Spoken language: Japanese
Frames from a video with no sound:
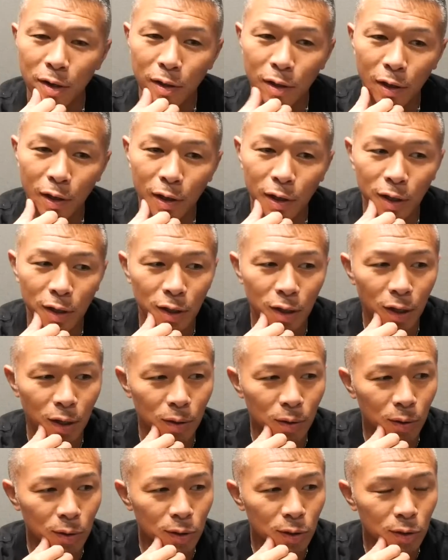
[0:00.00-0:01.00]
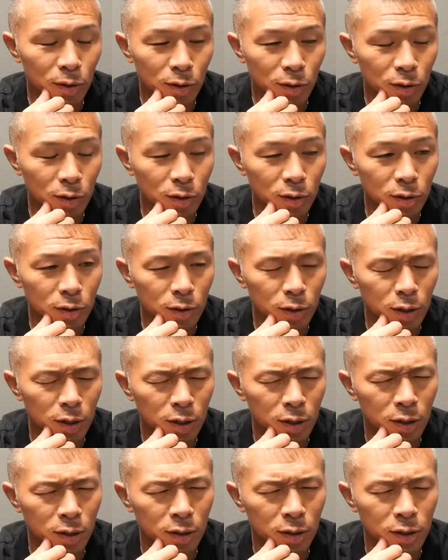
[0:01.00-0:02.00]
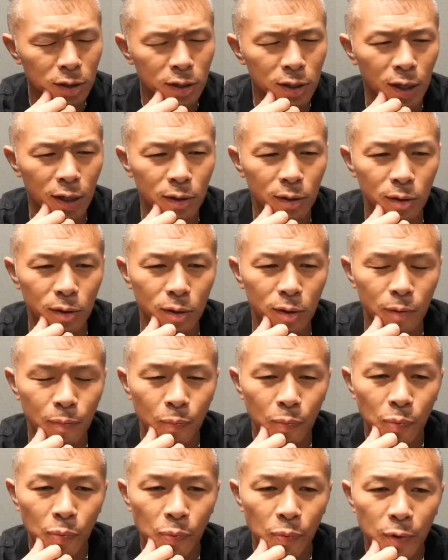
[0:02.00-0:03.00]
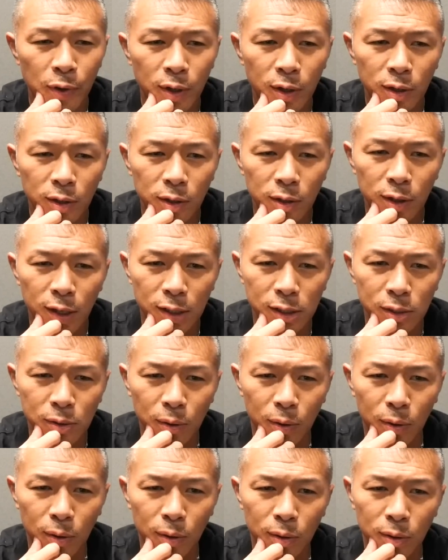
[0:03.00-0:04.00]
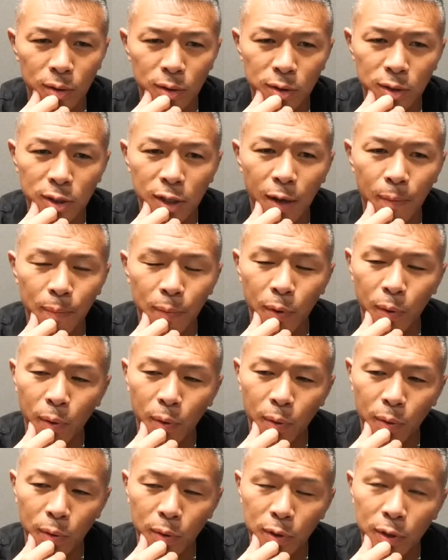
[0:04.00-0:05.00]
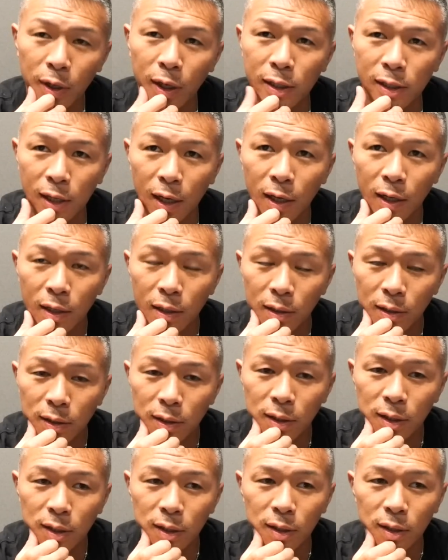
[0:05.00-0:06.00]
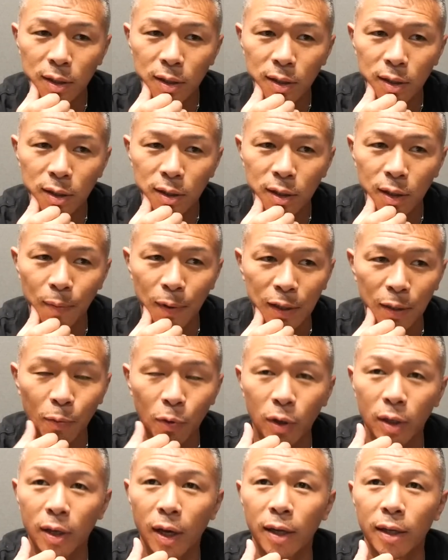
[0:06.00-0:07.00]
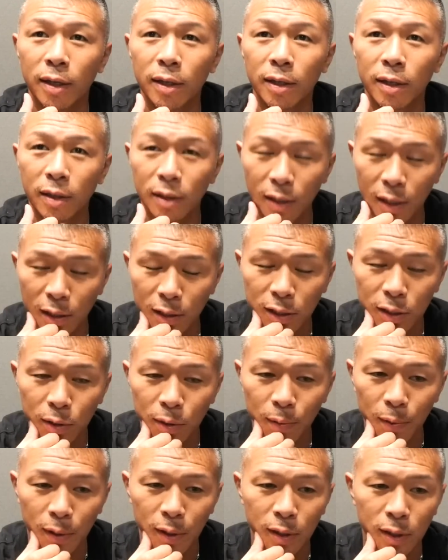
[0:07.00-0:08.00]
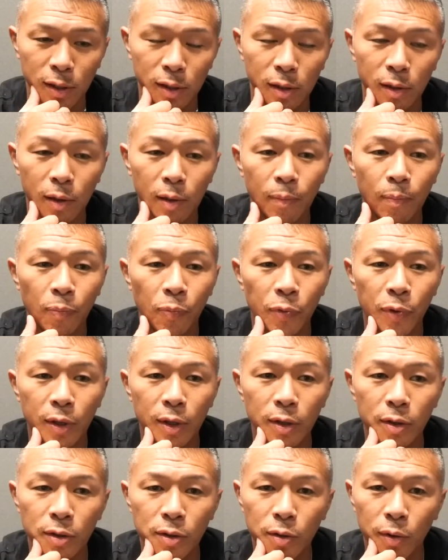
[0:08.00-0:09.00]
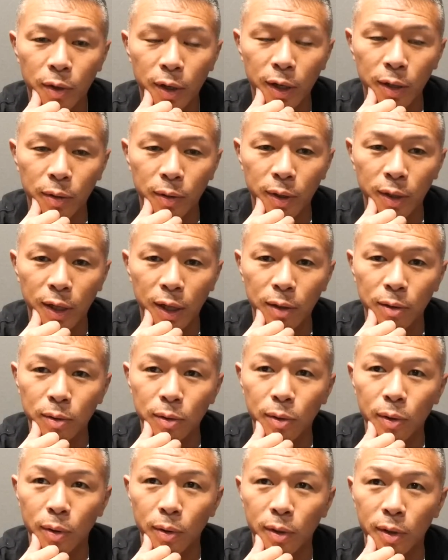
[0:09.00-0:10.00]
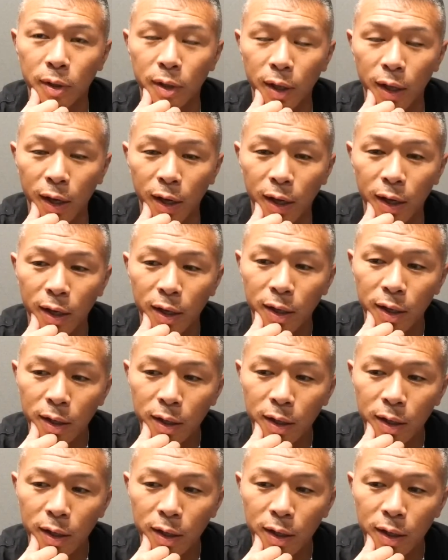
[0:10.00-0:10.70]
い、で結局あ1ラウンドのラスト3秒ぐらいですかでまたもう一回ね白目にストレートでダウン取って